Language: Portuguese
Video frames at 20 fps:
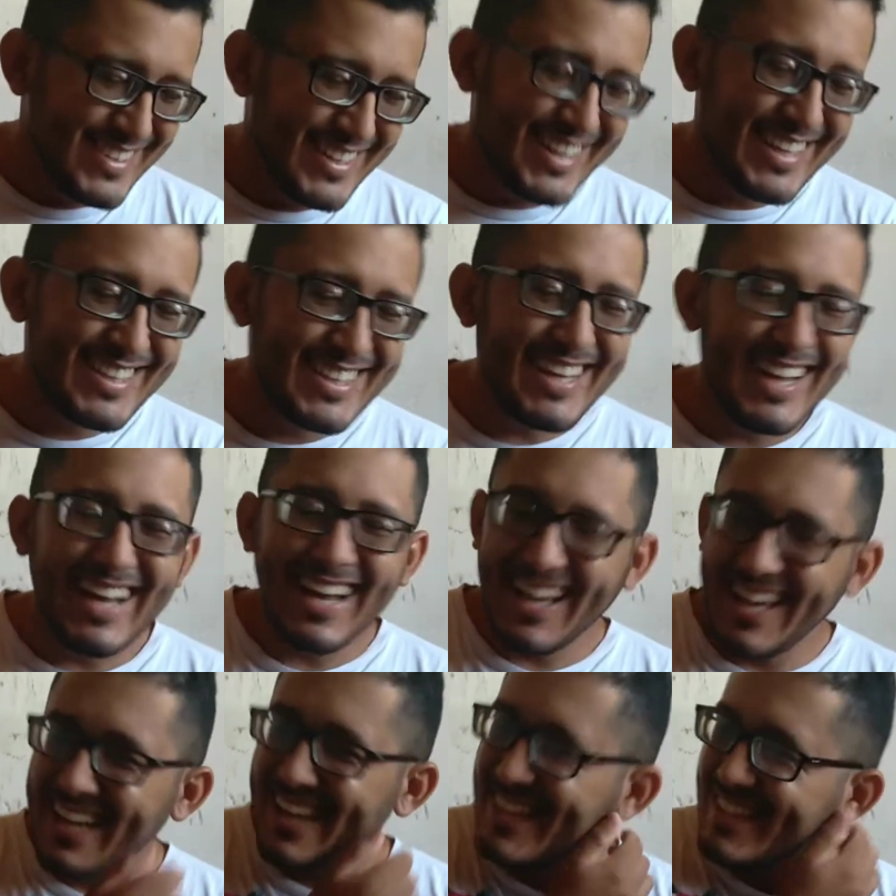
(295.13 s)
Ela
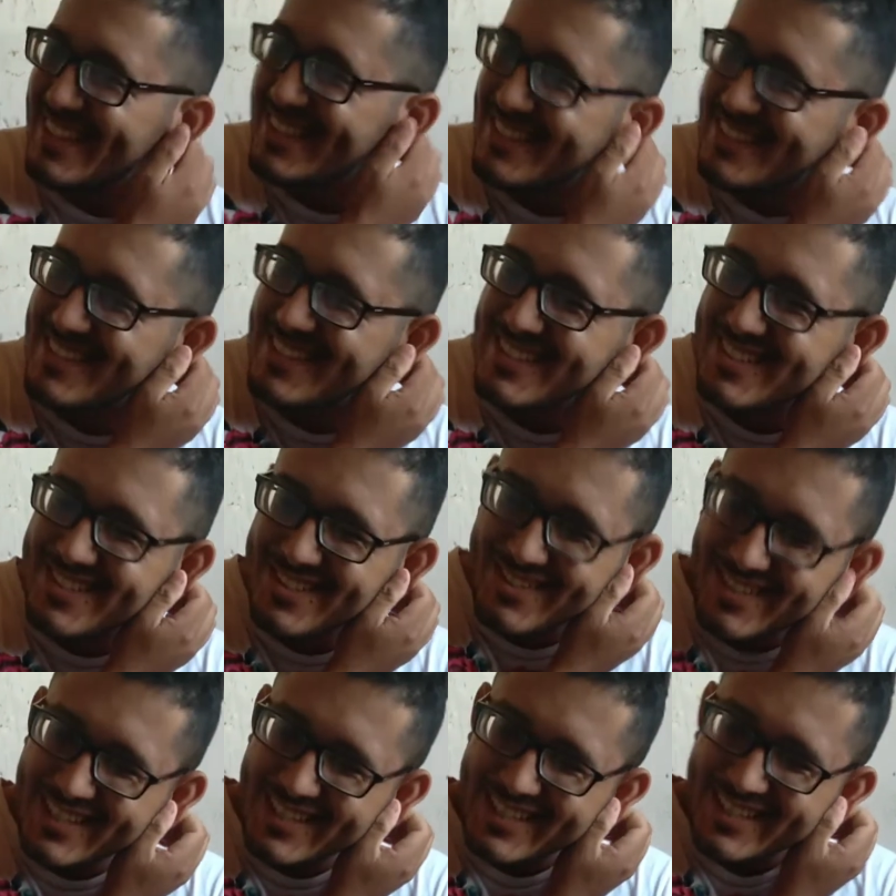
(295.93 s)
tá. Ela disse não sei
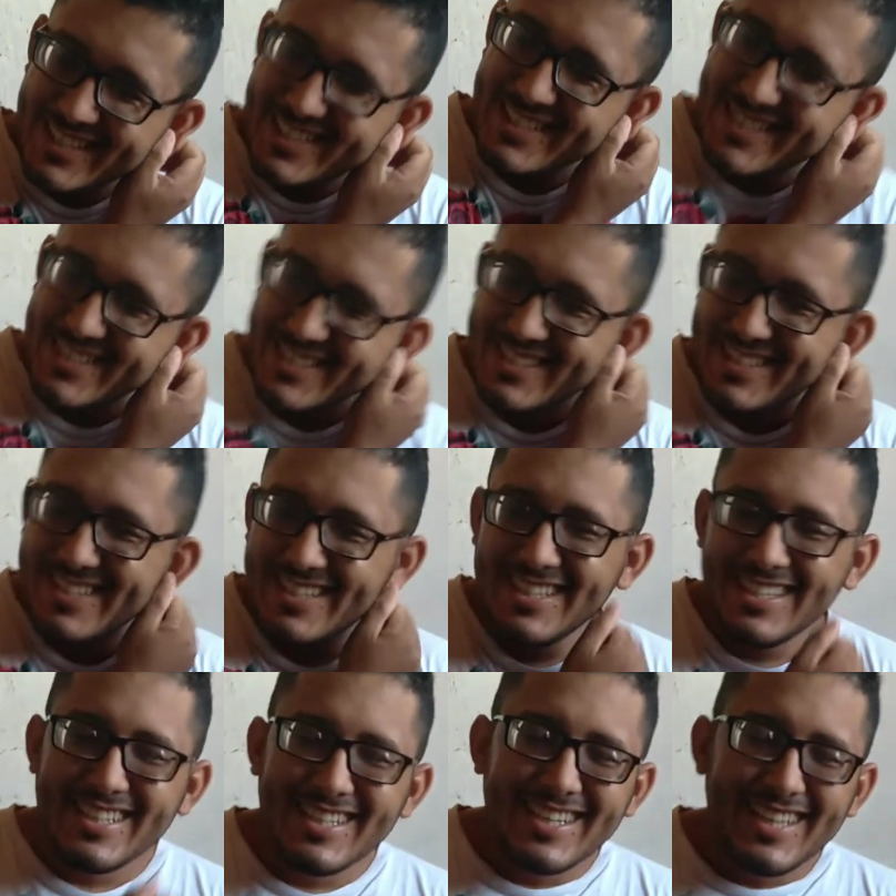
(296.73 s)
o que aqui, gente.
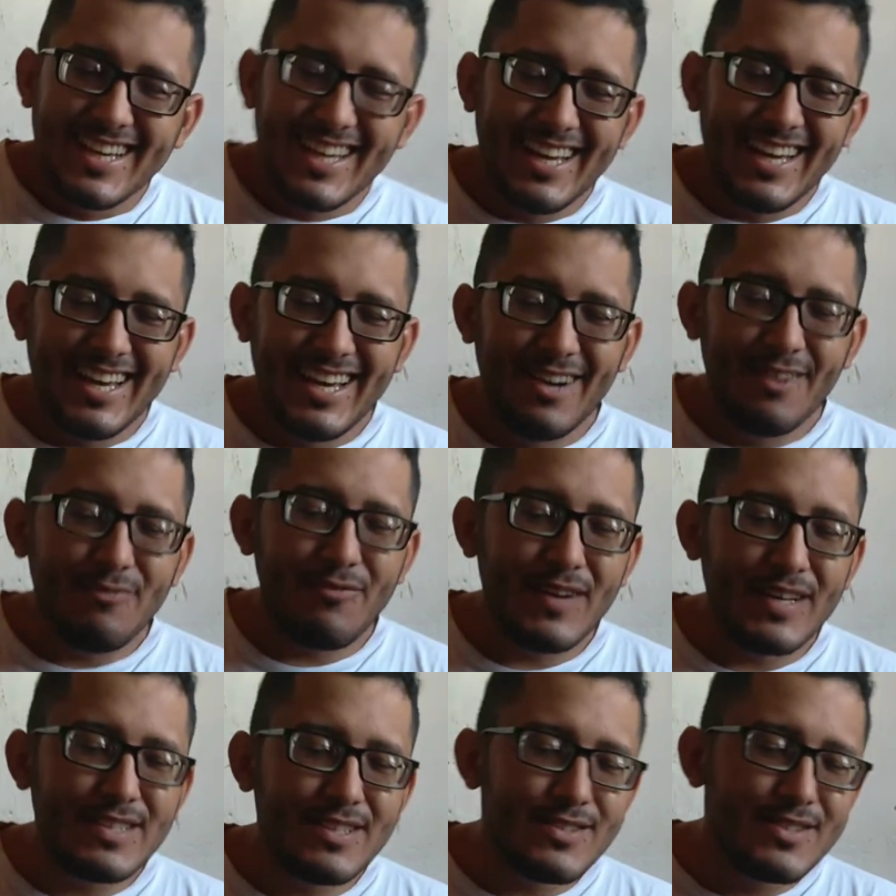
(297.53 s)
É, vamos
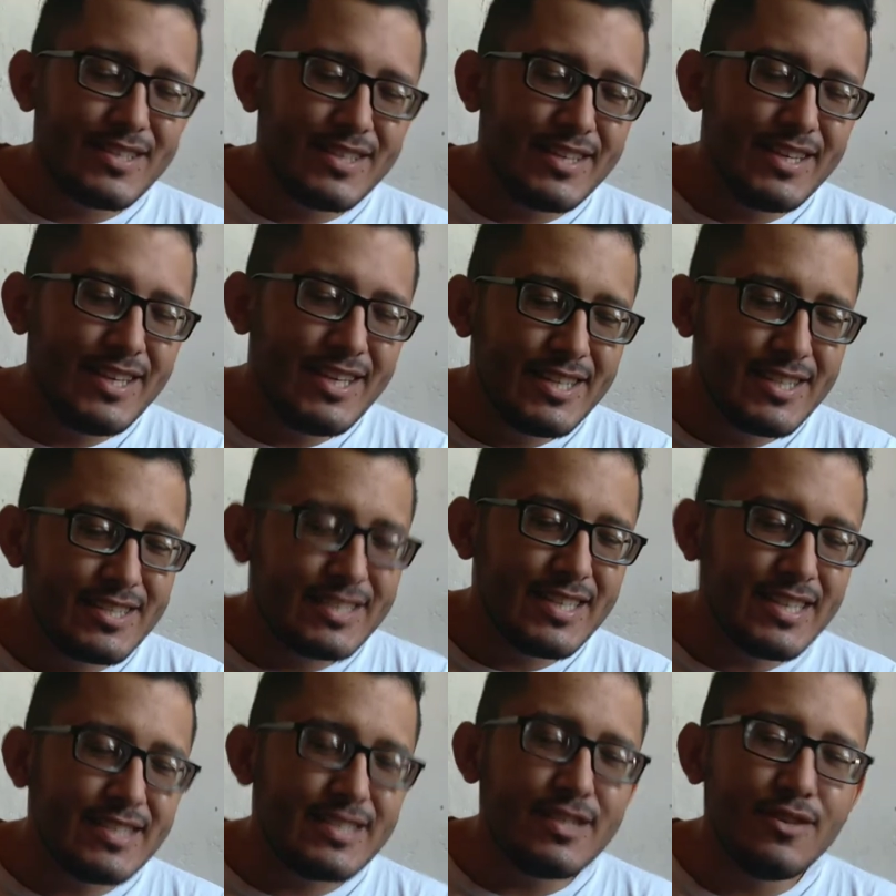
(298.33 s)
fazer o seguinte,
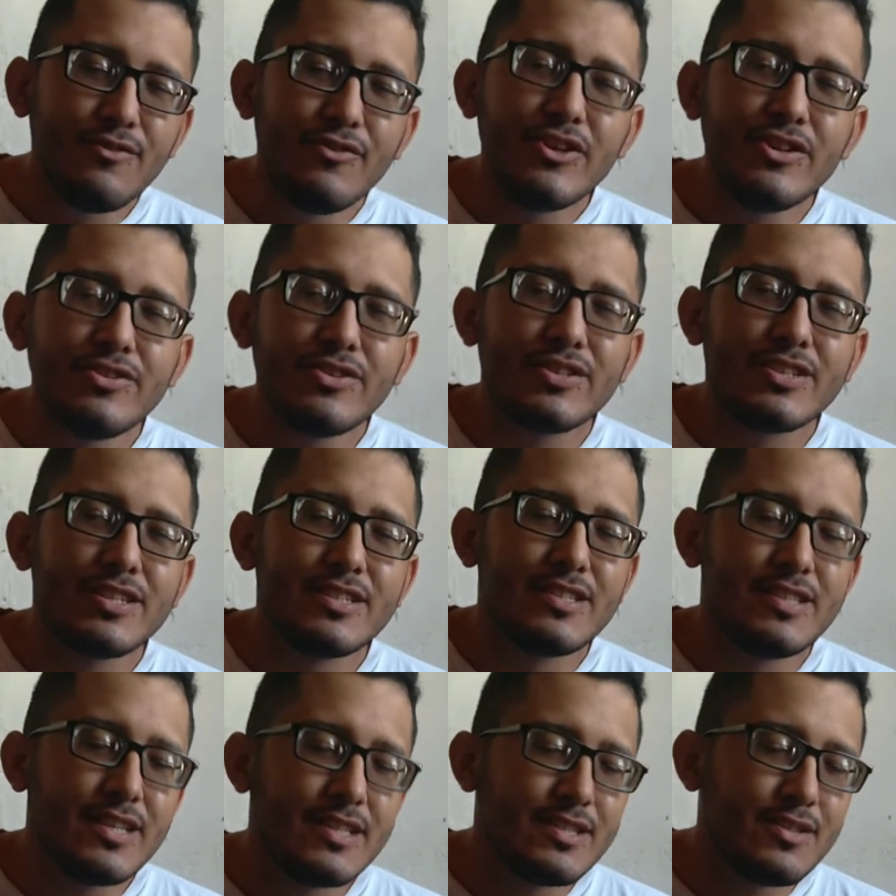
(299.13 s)
se esse vídeo,
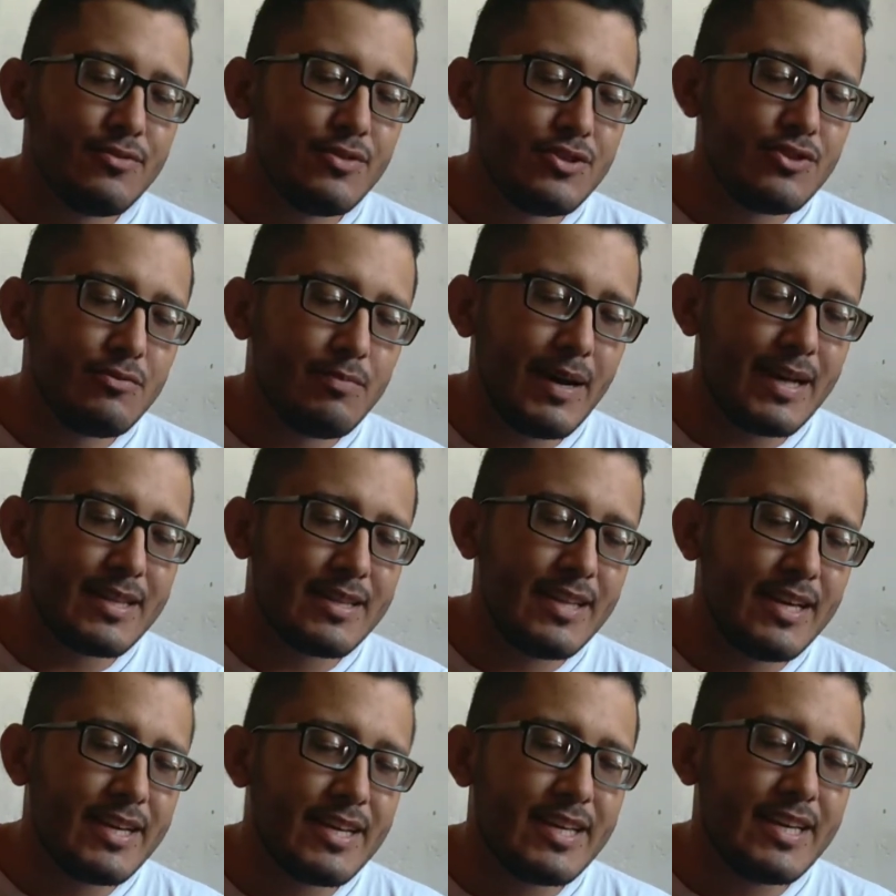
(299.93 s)
se esse vídeo
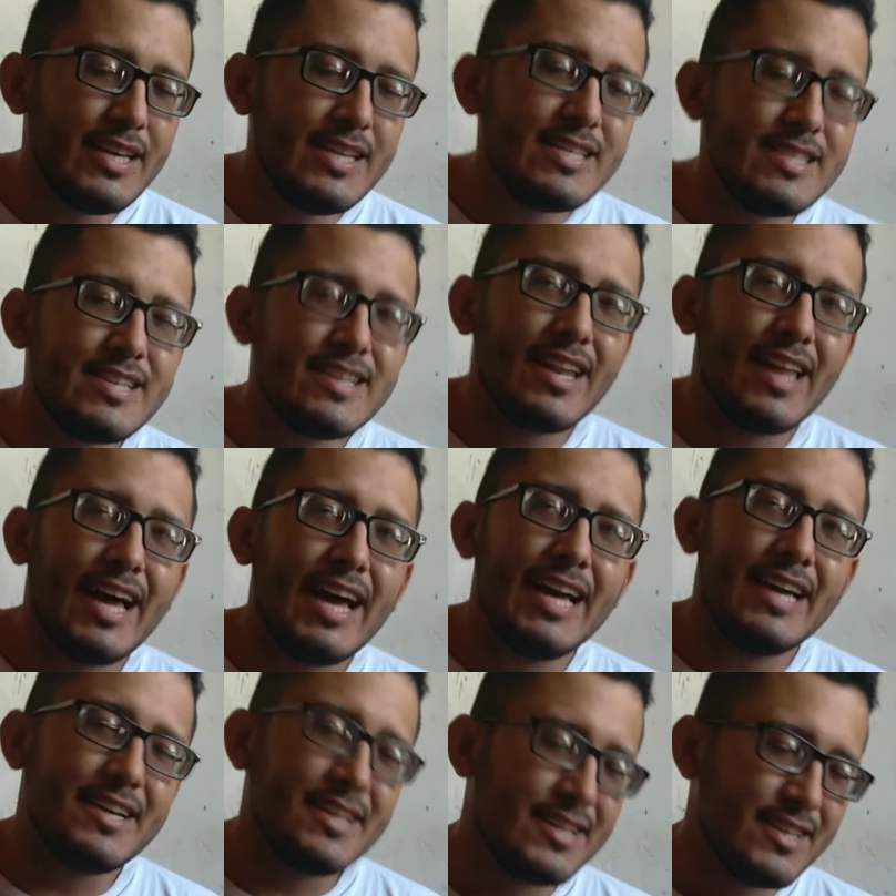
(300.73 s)
bater 15
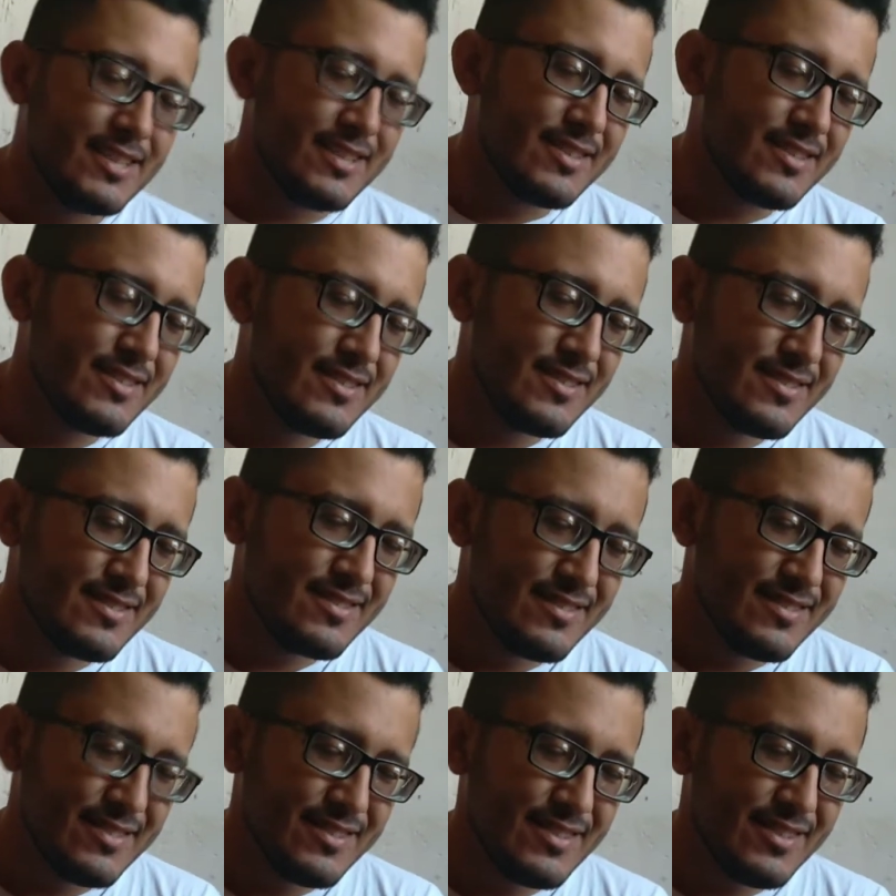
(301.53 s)
likes,
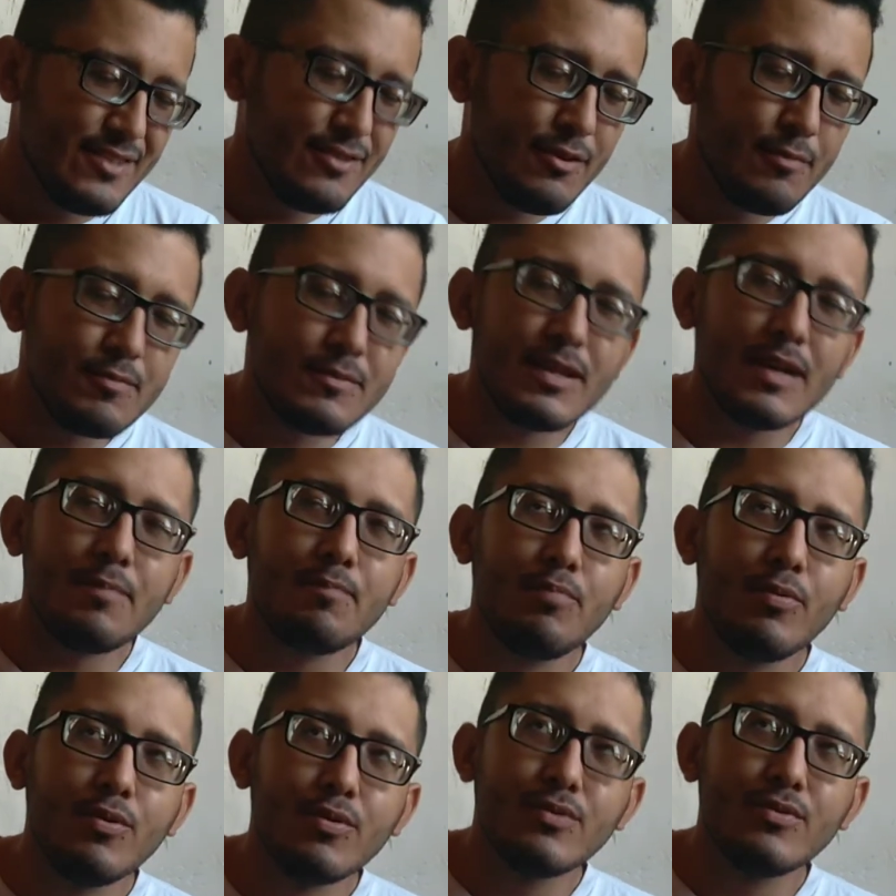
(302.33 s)
eu vou botar
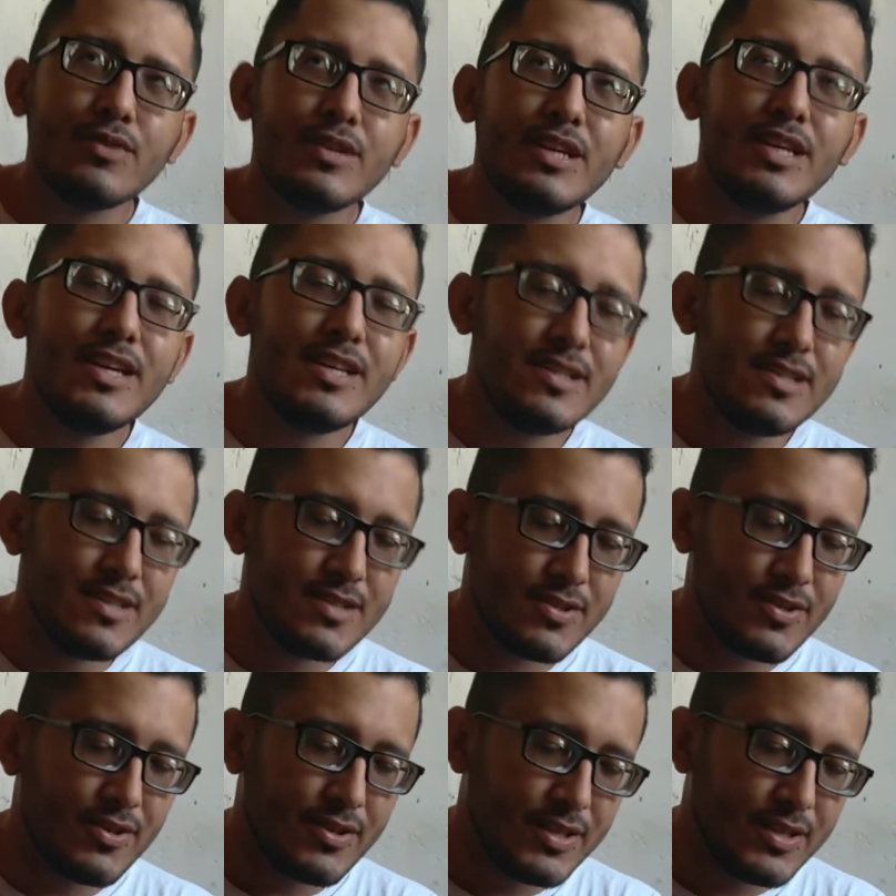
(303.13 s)
pouco, 15 só,